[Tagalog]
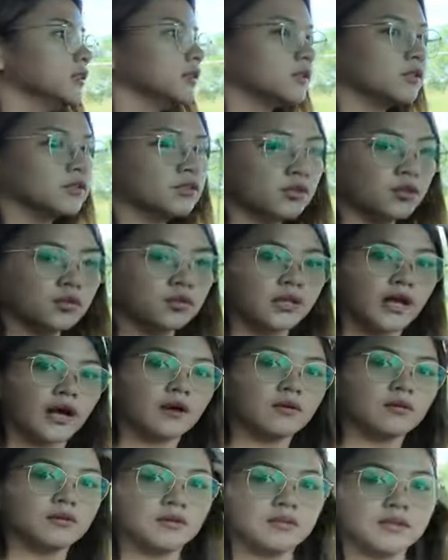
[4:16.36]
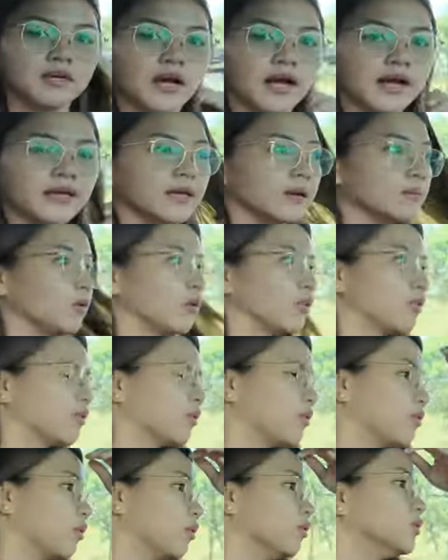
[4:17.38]
So, now, I am on the
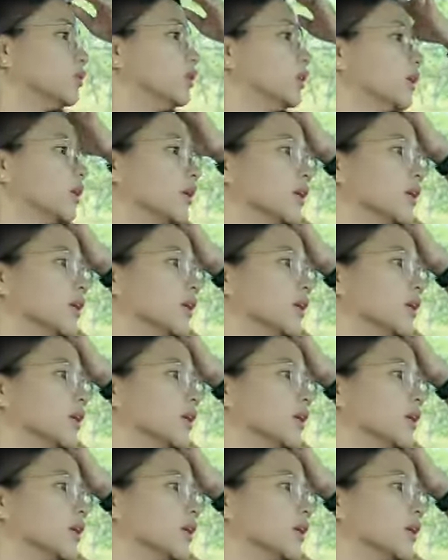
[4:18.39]
road.